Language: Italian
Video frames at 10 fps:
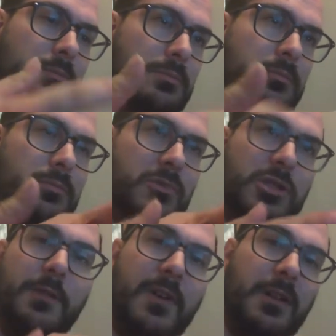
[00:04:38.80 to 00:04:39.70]
ci
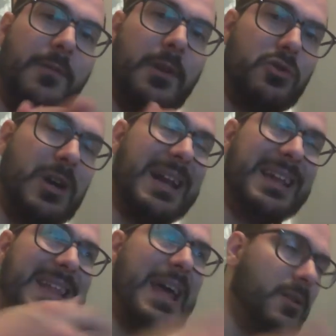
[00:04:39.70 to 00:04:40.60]
fa, ti fanno giocare le
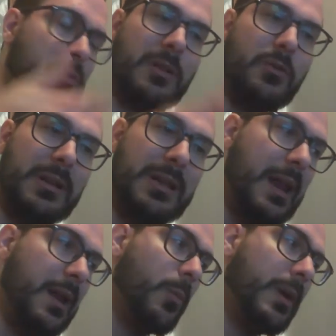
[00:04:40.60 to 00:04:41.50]
terre, giocando le terre
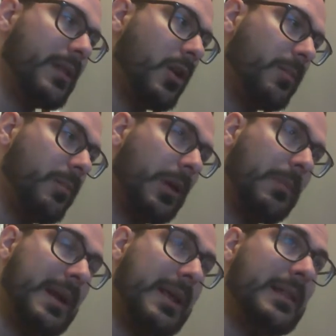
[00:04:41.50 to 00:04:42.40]
aumentano i
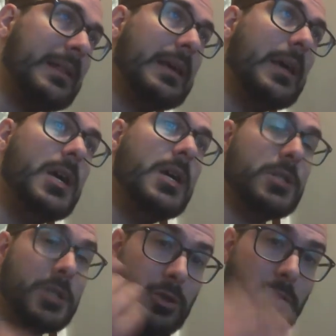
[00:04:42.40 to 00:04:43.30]
permanenti, ci
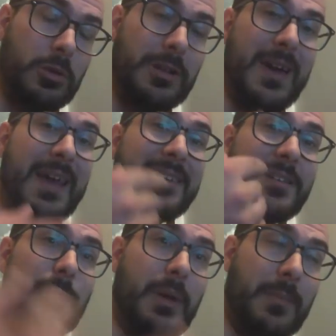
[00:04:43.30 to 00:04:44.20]
sono diversi
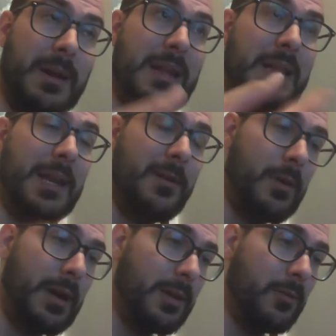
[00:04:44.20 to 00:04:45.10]
permanenti non
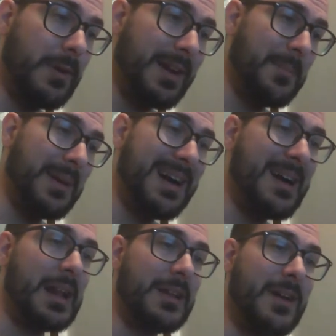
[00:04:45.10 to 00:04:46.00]
creatura che magari a
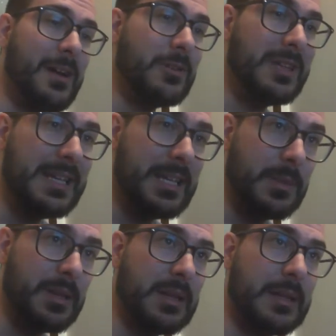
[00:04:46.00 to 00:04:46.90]
livello di
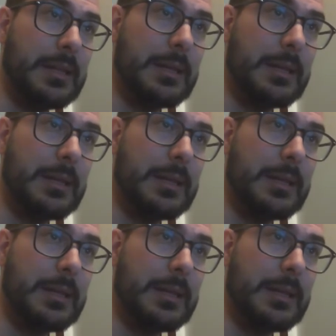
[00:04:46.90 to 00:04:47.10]
limited